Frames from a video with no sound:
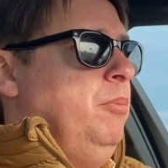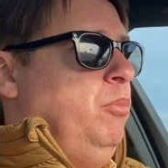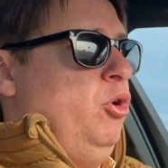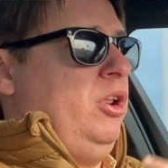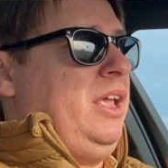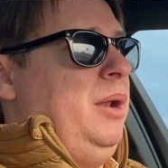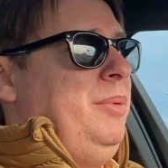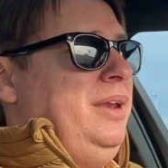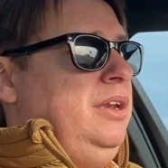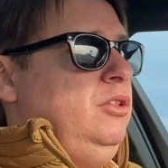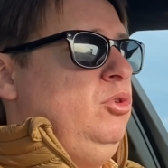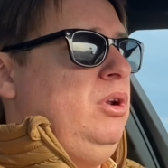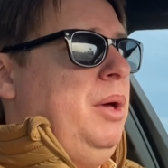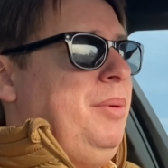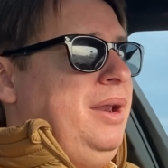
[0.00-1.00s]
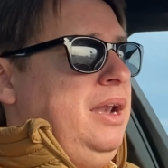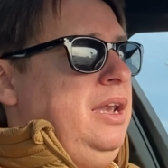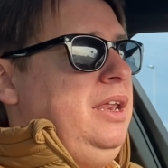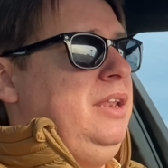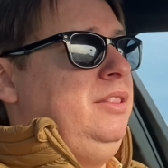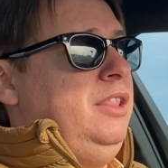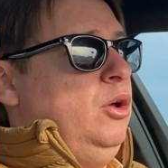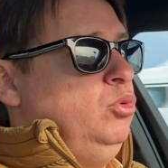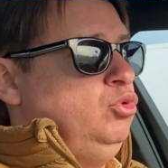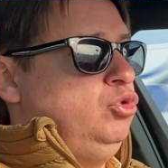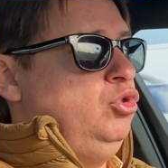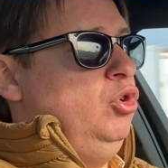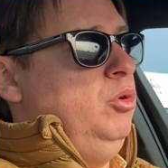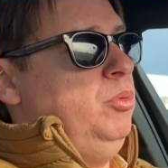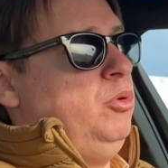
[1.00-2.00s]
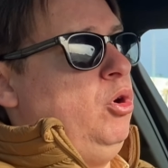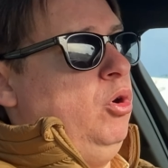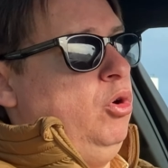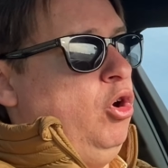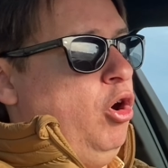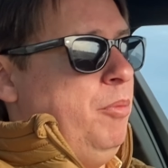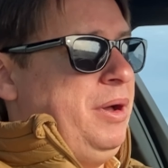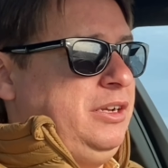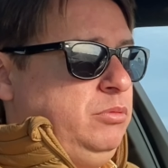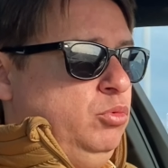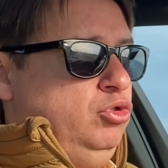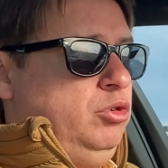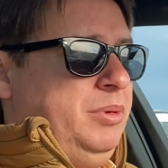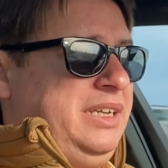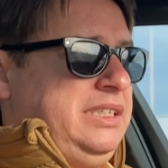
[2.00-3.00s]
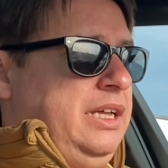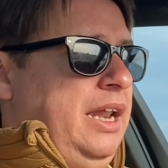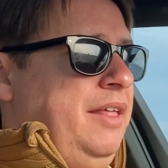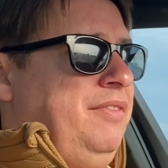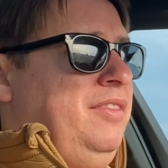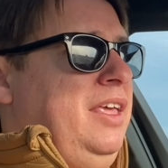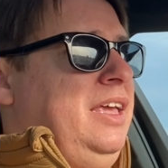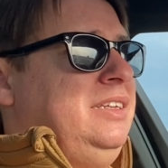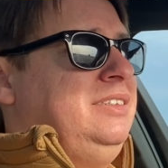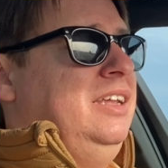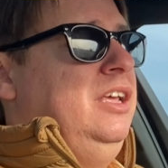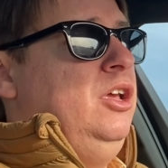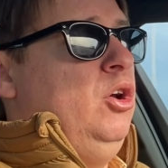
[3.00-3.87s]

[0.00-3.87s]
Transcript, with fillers: Porque al venir de una Berlín de un sub con gomas mucho más grandes,